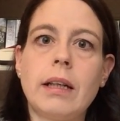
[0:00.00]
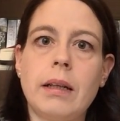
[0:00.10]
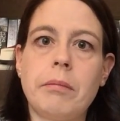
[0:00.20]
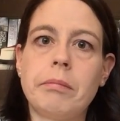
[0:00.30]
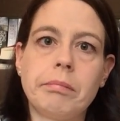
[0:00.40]

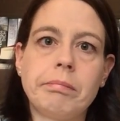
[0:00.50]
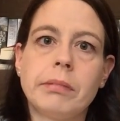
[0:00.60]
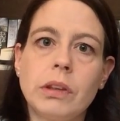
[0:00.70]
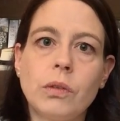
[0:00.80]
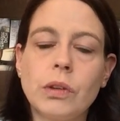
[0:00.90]

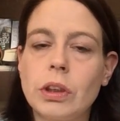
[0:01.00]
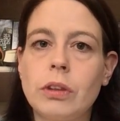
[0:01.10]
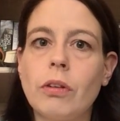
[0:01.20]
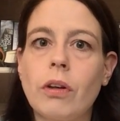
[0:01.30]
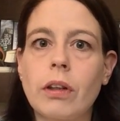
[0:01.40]
ähm, durch
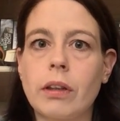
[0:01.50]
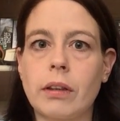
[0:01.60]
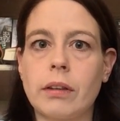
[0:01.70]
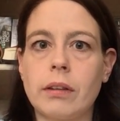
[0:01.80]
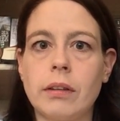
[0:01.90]

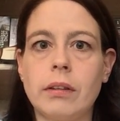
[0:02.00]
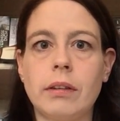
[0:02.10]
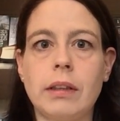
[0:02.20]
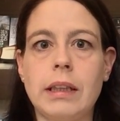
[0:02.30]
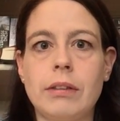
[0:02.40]
Stalken.
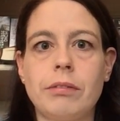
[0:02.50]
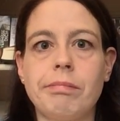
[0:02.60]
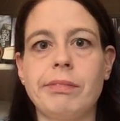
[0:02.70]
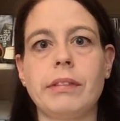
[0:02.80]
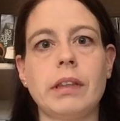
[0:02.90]

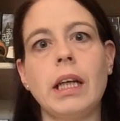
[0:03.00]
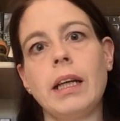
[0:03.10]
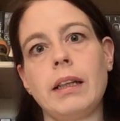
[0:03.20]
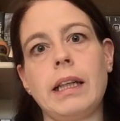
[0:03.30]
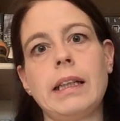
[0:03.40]
Also
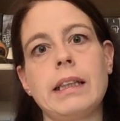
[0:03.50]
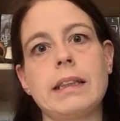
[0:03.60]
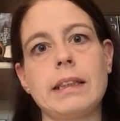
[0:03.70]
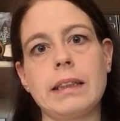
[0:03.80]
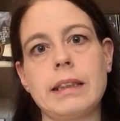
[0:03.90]
ja,
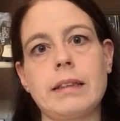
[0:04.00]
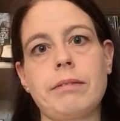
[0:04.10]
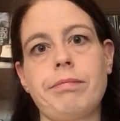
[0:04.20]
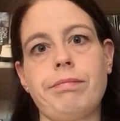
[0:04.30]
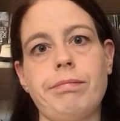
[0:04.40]
das ist,
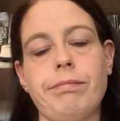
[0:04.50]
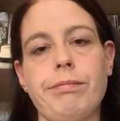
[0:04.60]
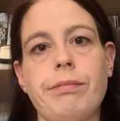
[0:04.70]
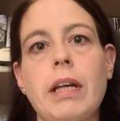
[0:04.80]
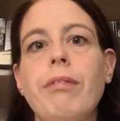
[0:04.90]

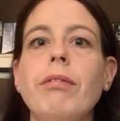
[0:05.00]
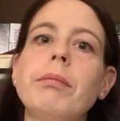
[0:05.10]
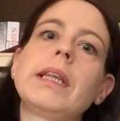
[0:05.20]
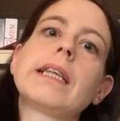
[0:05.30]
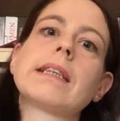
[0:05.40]
war für
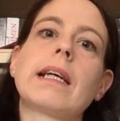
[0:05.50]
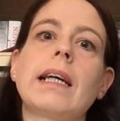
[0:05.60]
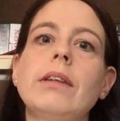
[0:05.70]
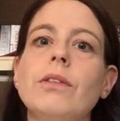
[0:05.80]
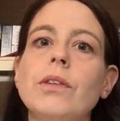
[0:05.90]
mich jetzt
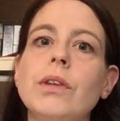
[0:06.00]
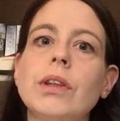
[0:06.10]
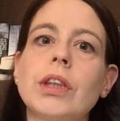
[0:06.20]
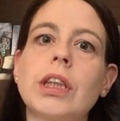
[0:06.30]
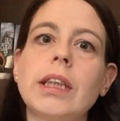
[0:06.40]
keine runde
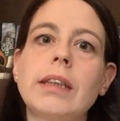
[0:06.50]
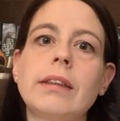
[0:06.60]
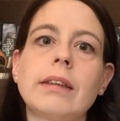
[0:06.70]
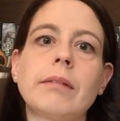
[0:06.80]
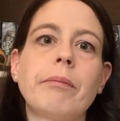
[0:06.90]

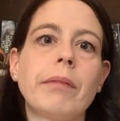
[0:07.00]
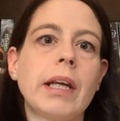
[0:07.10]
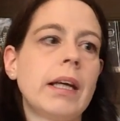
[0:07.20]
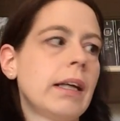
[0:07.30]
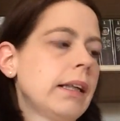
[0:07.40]
Geschichte.
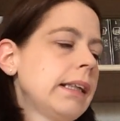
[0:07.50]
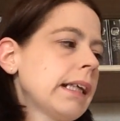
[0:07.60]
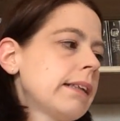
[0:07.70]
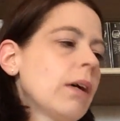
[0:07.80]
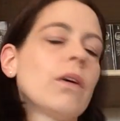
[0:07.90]
Ich
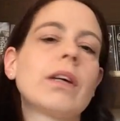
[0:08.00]
hätte